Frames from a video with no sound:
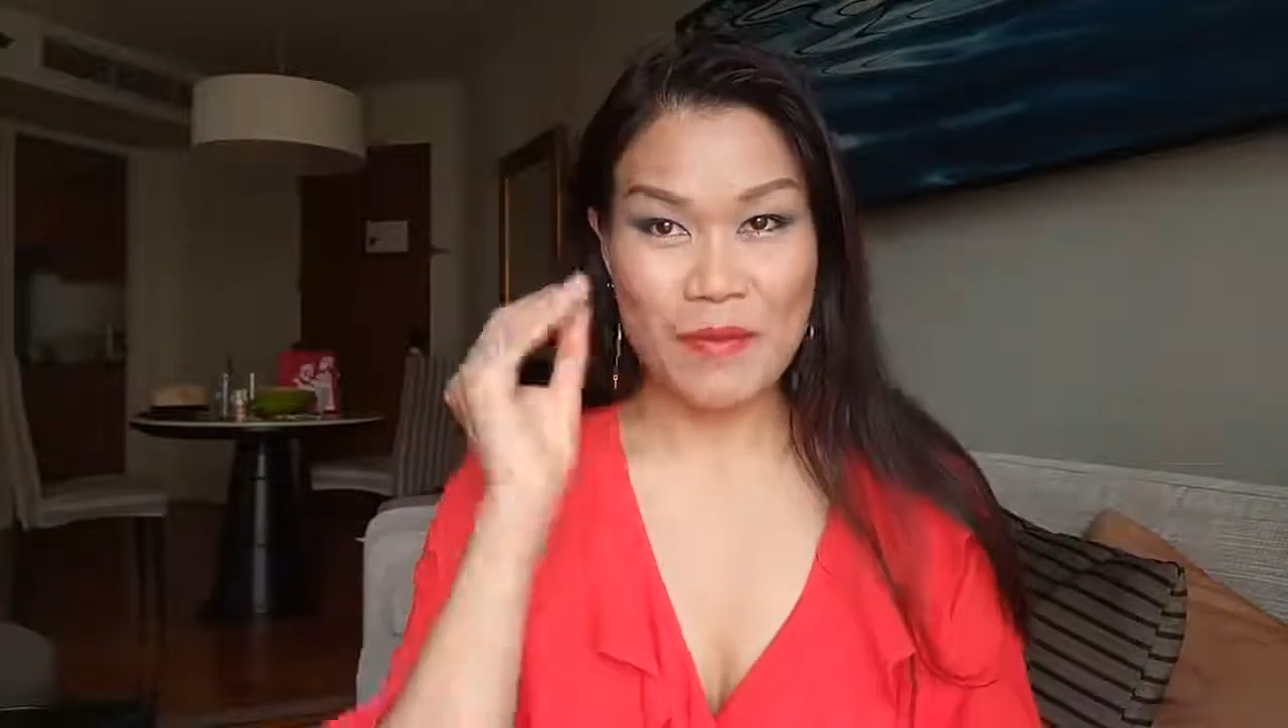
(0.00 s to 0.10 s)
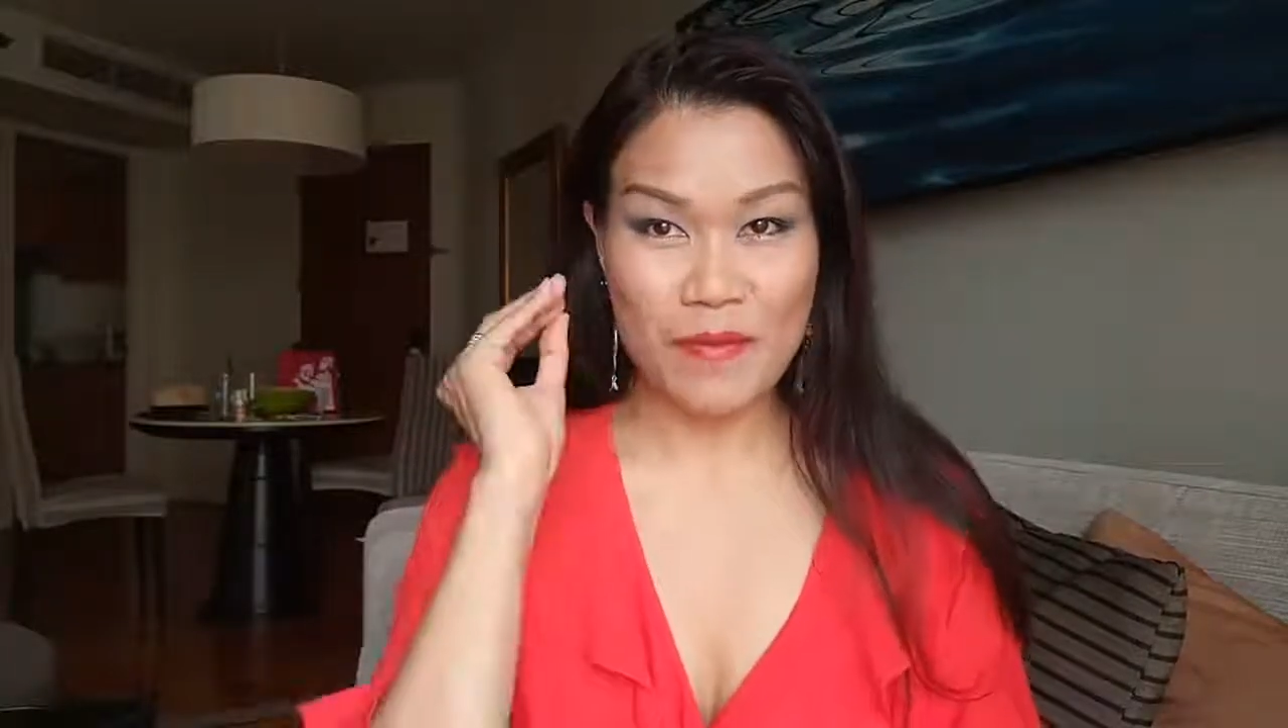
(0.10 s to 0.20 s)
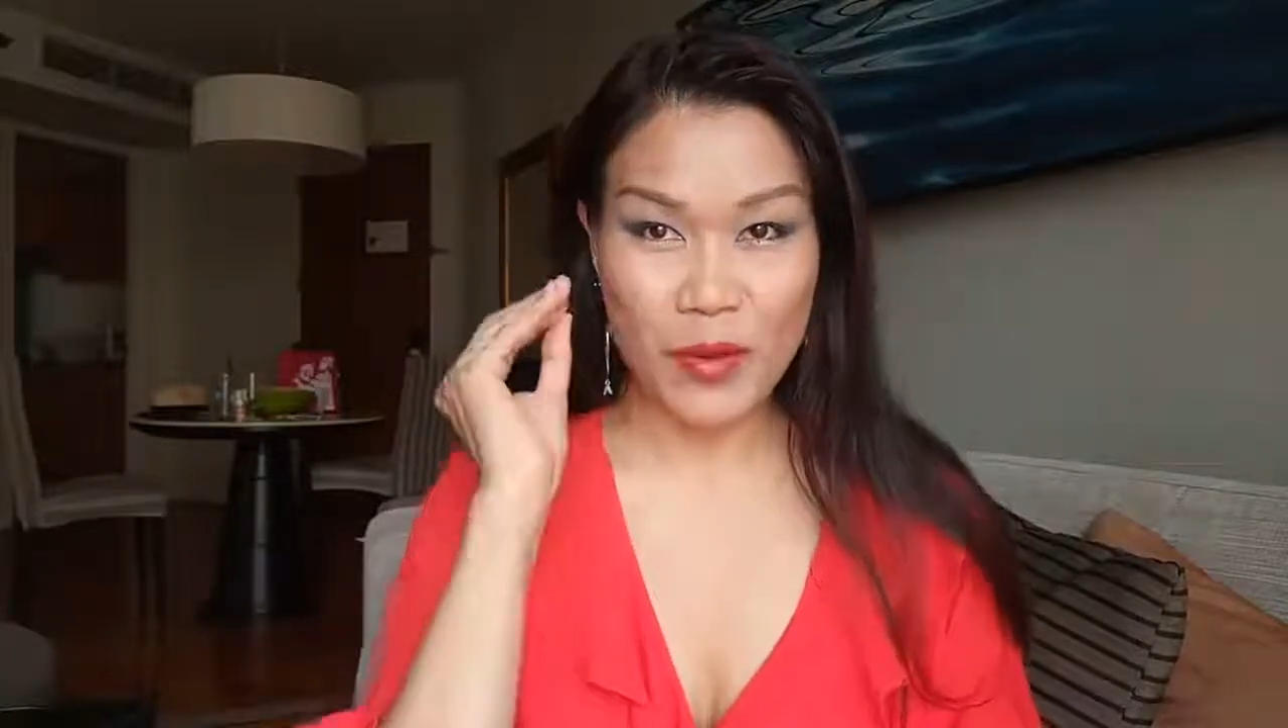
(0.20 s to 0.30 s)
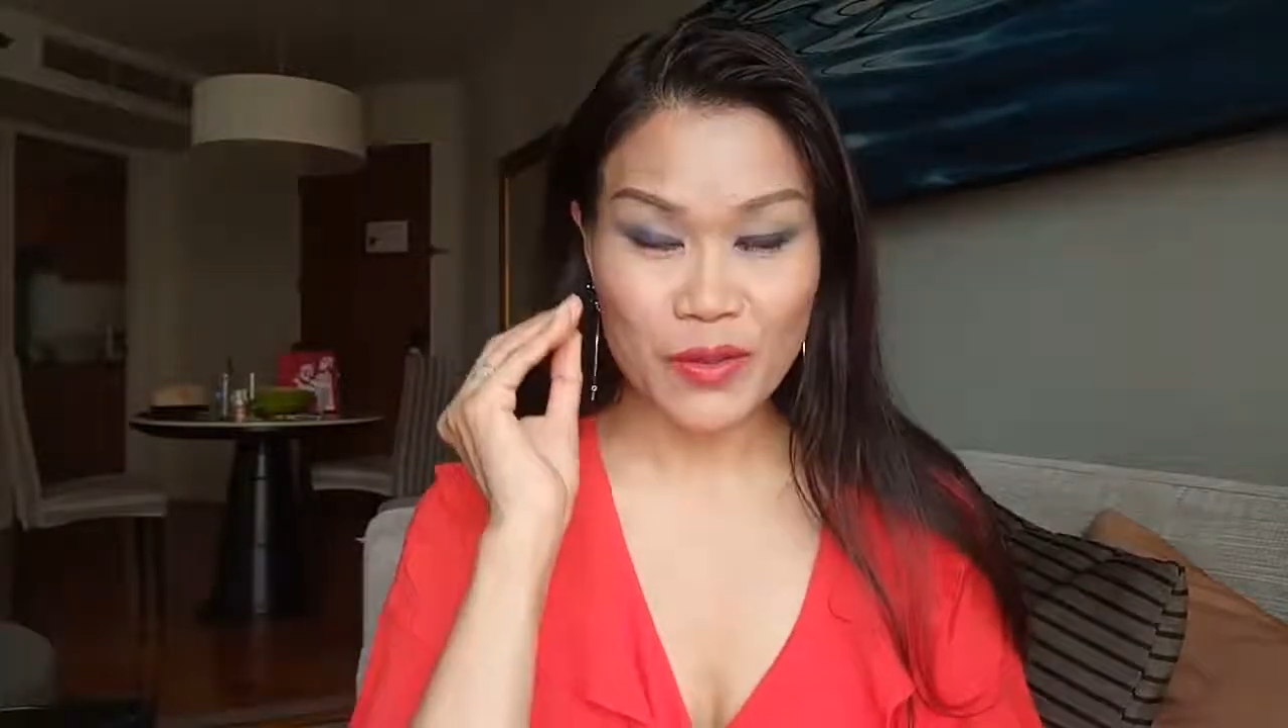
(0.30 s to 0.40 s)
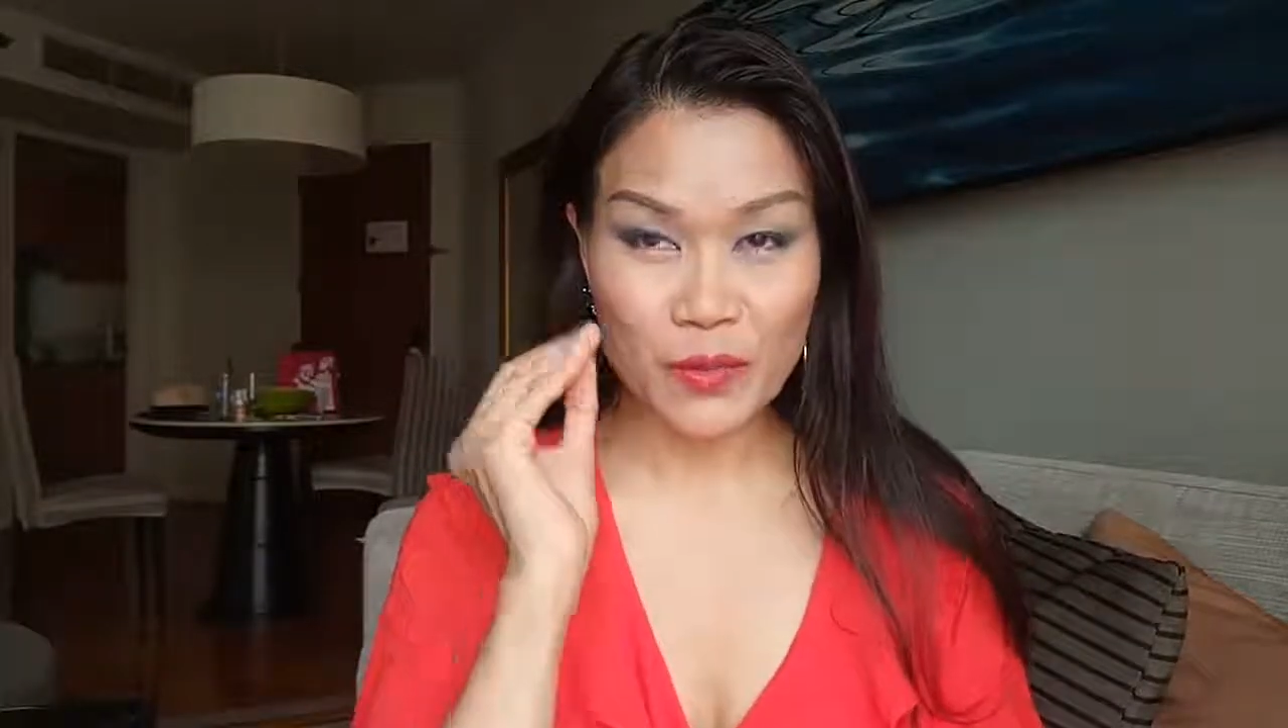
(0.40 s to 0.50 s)
ห
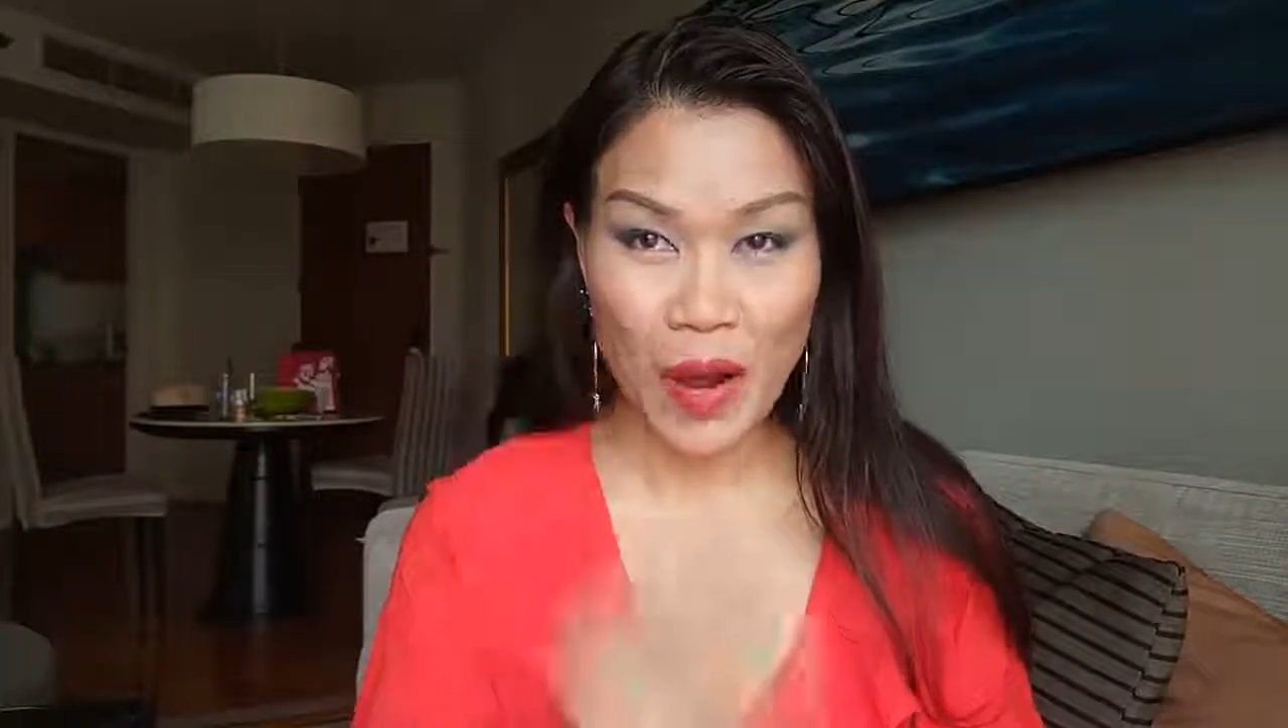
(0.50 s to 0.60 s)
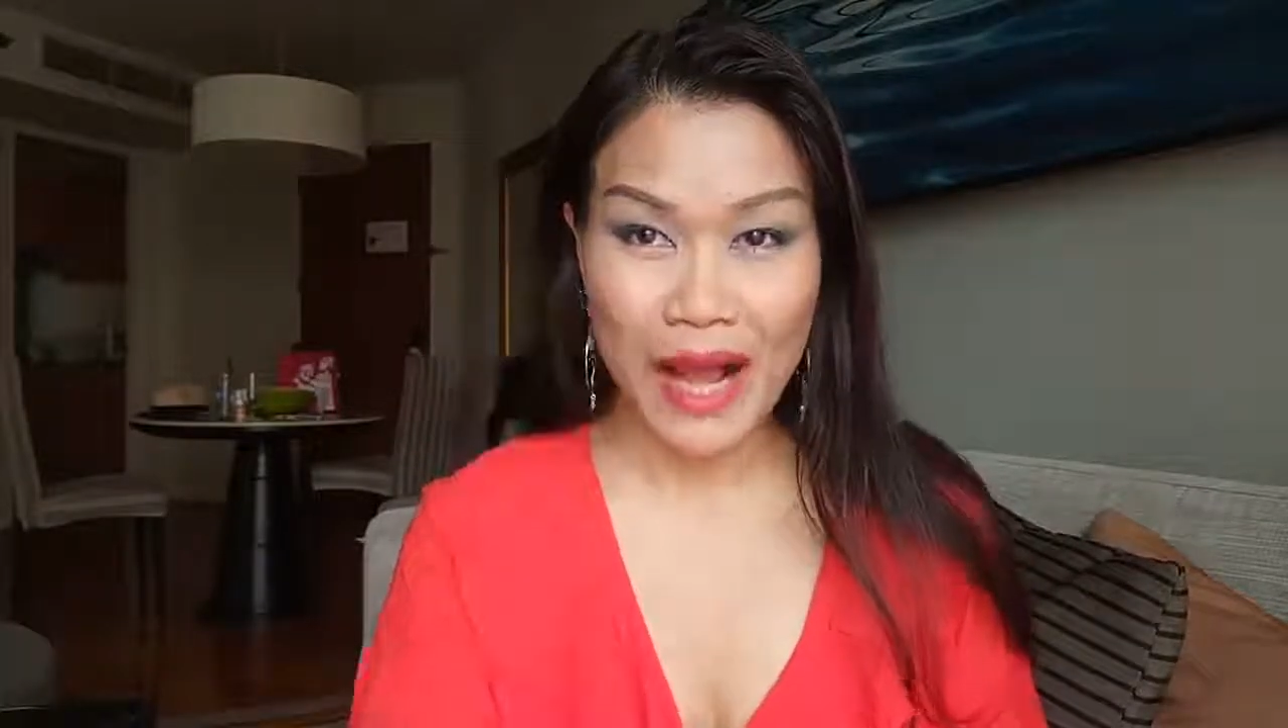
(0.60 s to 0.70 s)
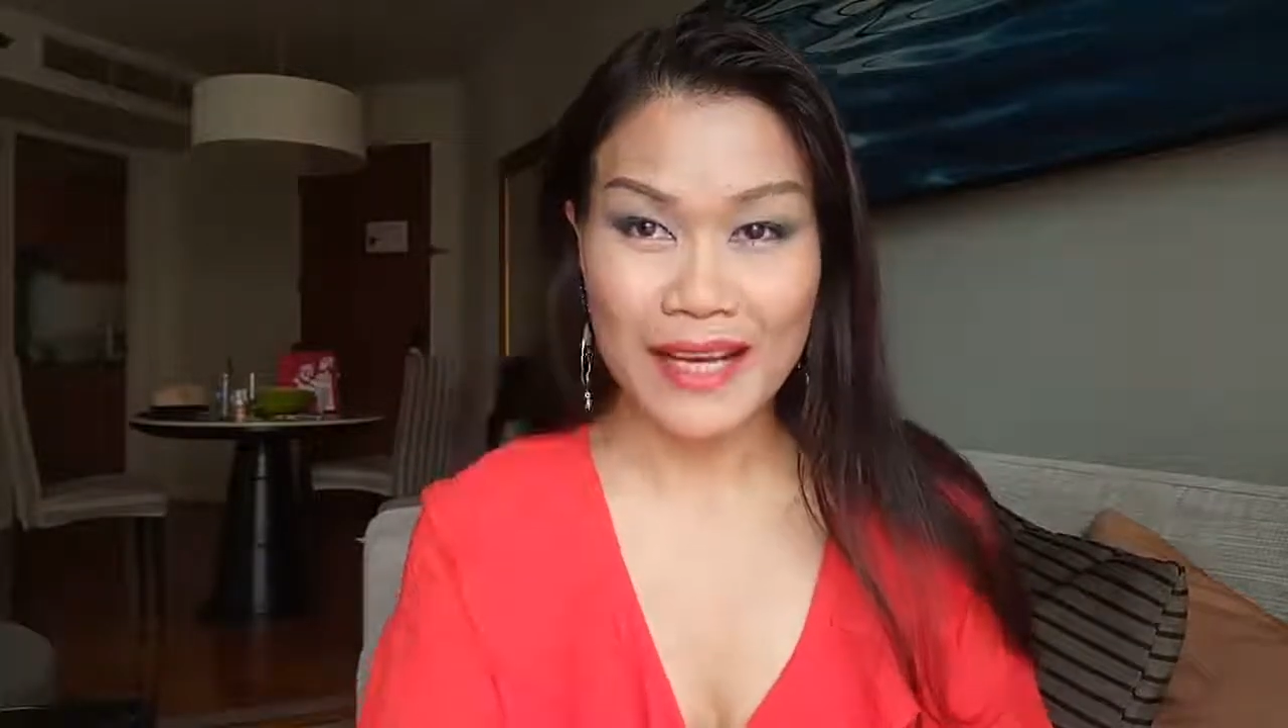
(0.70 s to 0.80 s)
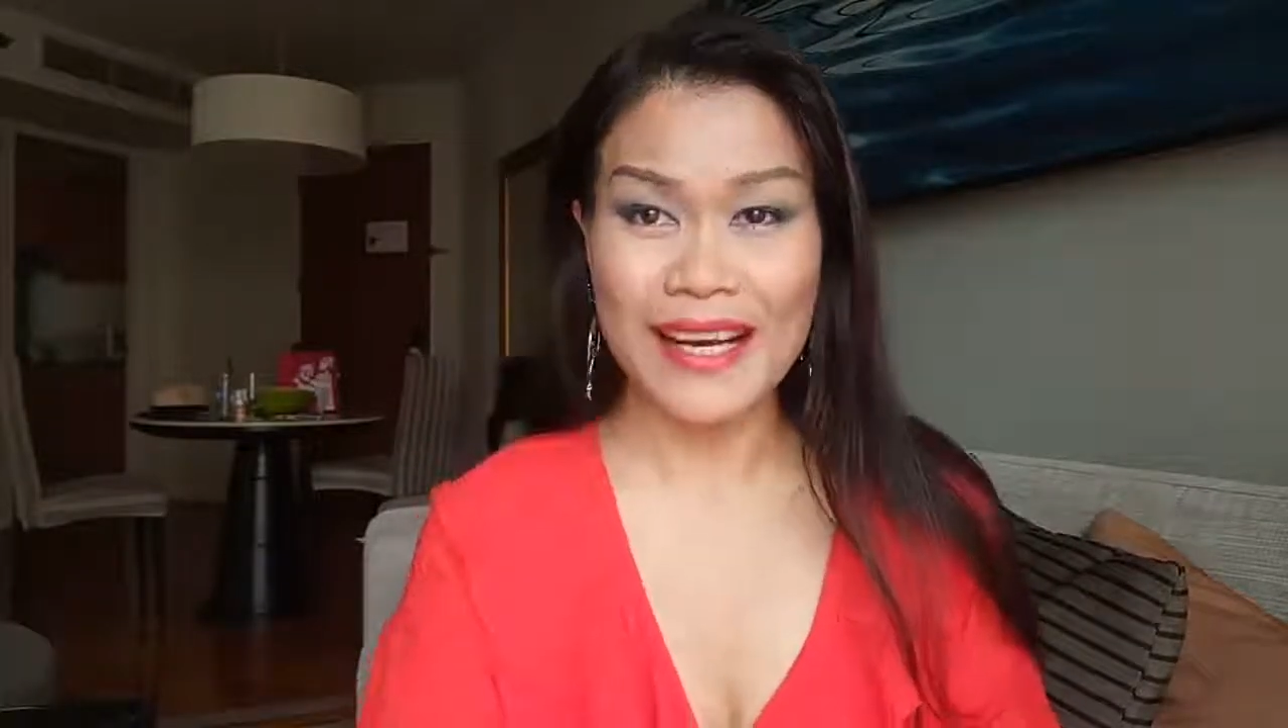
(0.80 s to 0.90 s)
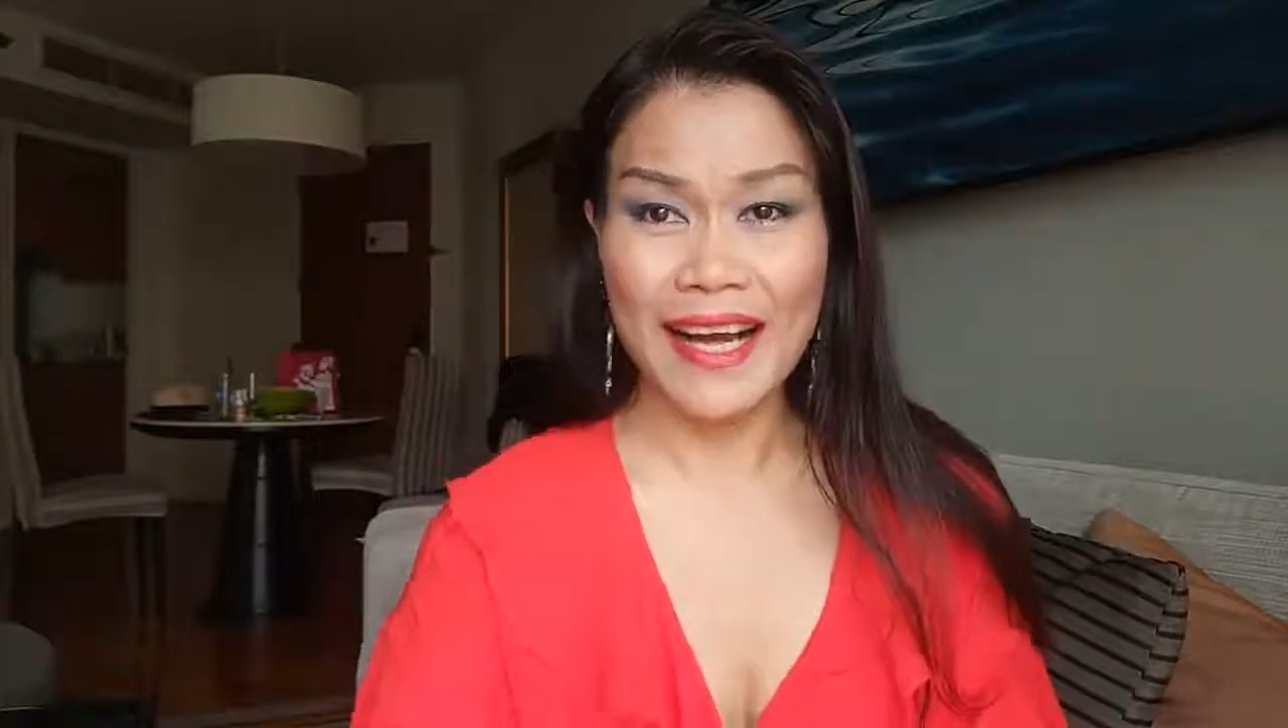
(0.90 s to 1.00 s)
มดหวัง